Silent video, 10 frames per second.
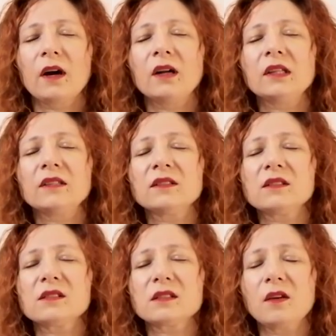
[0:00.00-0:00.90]

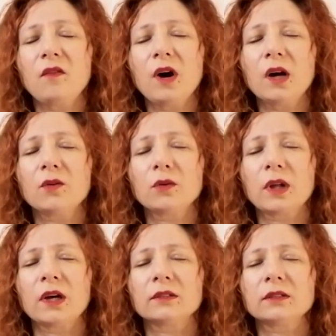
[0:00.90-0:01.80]
alanınızda var
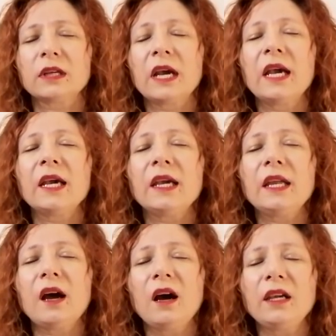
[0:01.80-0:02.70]
olan,
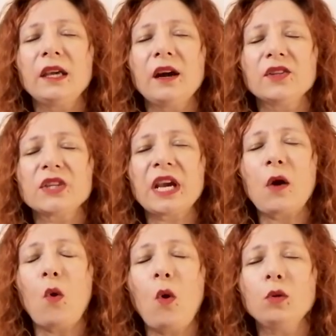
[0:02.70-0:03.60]
ilahi gerçek
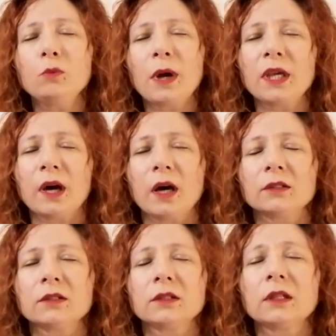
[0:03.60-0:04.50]

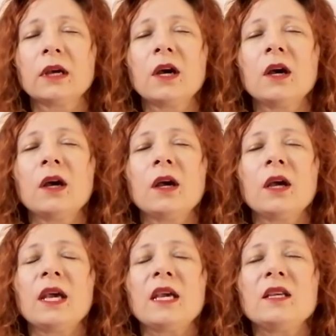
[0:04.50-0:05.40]
olmayan,
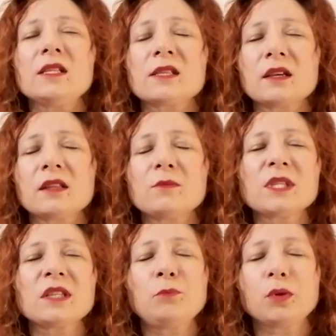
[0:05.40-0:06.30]

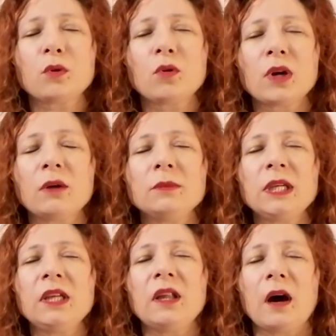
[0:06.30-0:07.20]
insanımsı
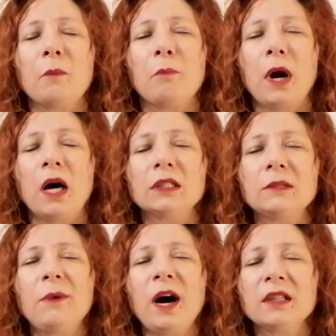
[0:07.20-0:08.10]
programıyla
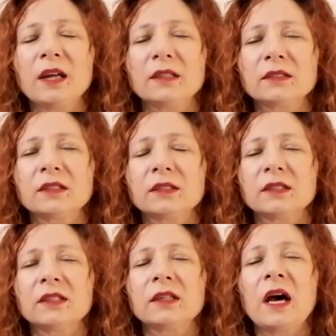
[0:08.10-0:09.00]
bağlı
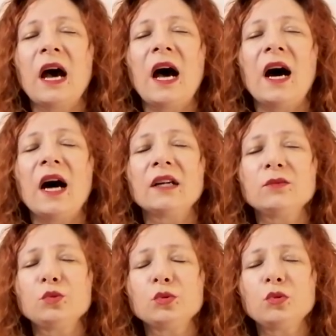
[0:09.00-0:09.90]
bağlantılı her
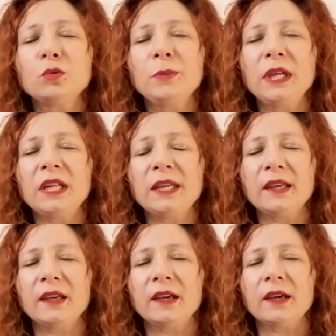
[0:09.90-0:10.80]
türlü
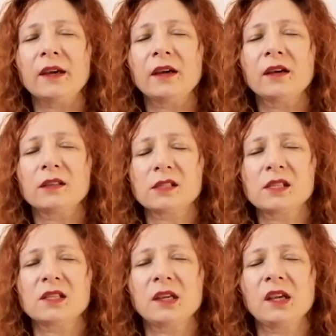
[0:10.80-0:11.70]
bilgiyi,
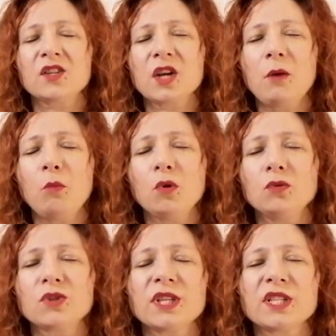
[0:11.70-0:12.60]
sizin yaşam
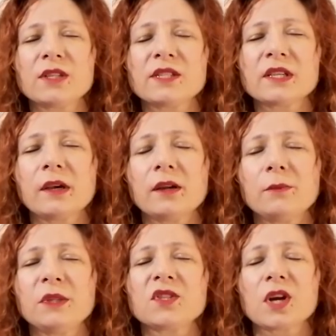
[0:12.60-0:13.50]
boyunca işinize
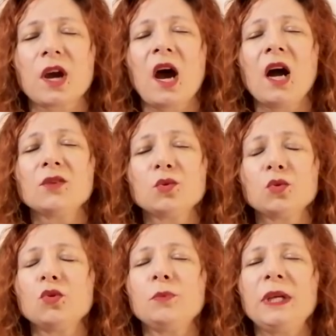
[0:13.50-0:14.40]
yaramayacak her
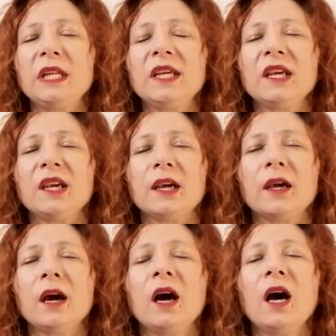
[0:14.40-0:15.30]
türlü bilgiyi